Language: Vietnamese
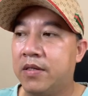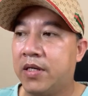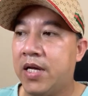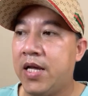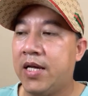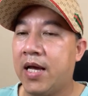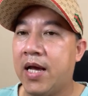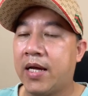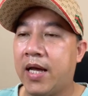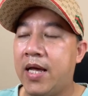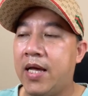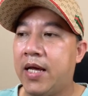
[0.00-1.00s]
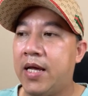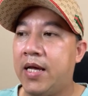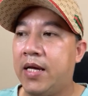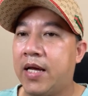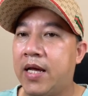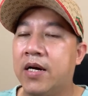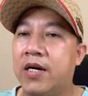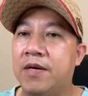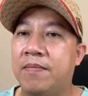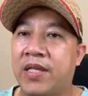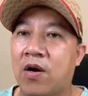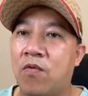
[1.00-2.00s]
cái
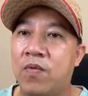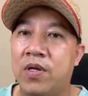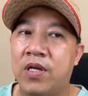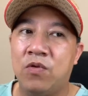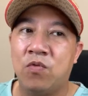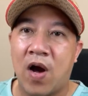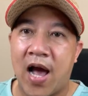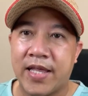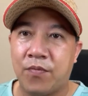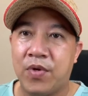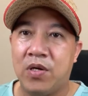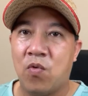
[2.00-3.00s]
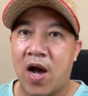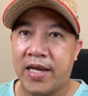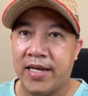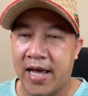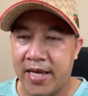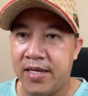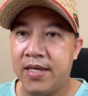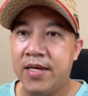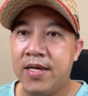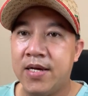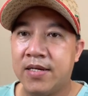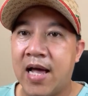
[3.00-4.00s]
người mà Châu Vinh Quá, Châu Vinh Hoài gì đấy,
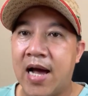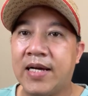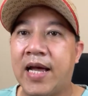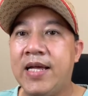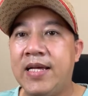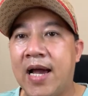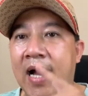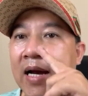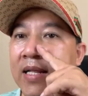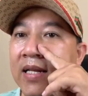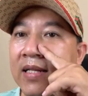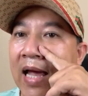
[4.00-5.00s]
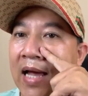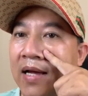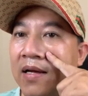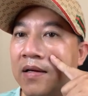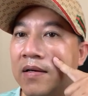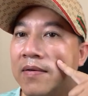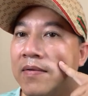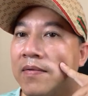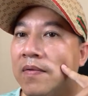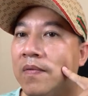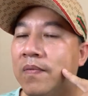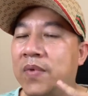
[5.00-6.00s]
đã gây ra cái vết cắt
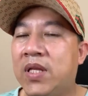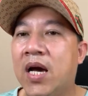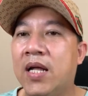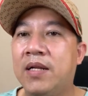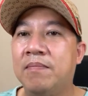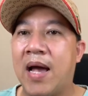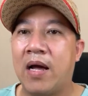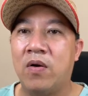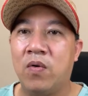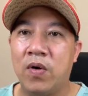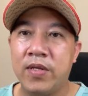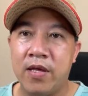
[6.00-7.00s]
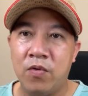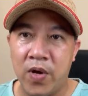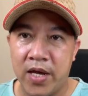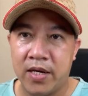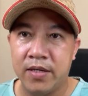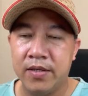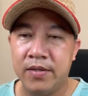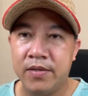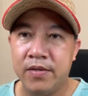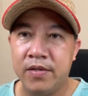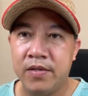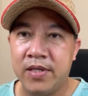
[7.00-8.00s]
trên mặt của Dị Nguyên,
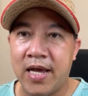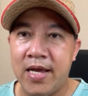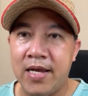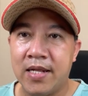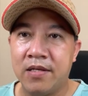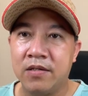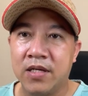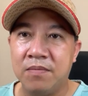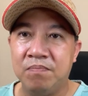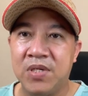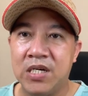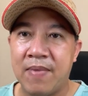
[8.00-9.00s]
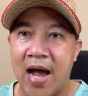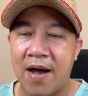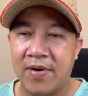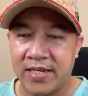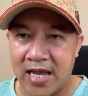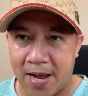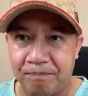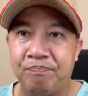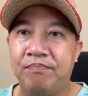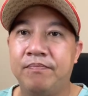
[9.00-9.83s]
gây ra thương tích 13%.